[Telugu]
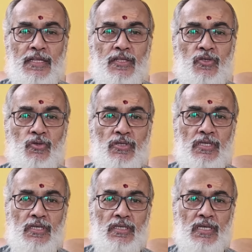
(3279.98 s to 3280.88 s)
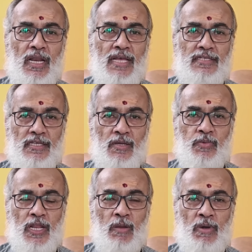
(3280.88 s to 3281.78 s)
నేను ఇది చూసి చాలా
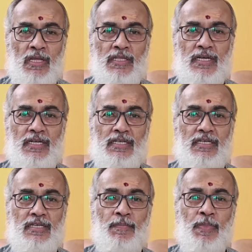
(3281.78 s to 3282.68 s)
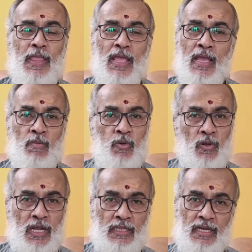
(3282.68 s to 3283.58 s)
ఆశ్చర్యపోయాను అనమాట ఇదేంటి
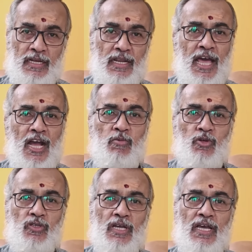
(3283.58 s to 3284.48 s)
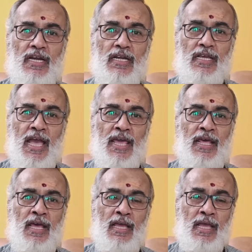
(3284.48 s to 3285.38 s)
ఇప్పుడు రక్తకన్నీరు నాగభూషణం గారు అంటే
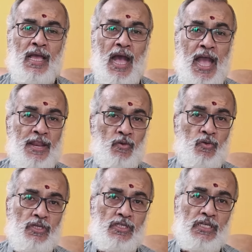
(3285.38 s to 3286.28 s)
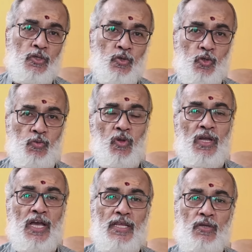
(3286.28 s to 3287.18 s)
ఆయన ఆయన గురించి
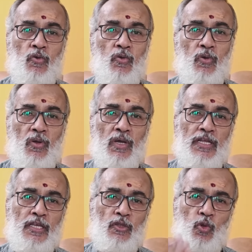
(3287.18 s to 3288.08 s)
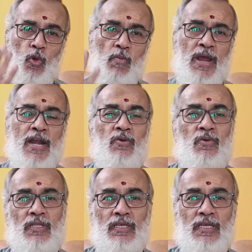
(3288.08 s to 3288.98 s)
యూట్యూబ్లో కానీ గూగుల్లో కానీ ఎంతో
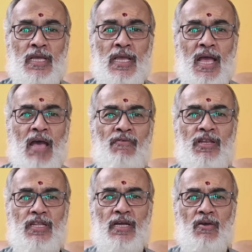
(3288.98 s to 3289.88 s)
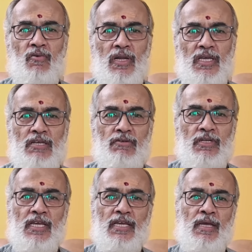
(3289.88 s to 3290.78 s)
మ్యాటర్ ఉంటుంది అవన్నీ కాకుండా
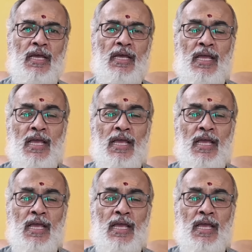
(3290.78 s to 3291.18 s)
ఈవిడ దగ్గర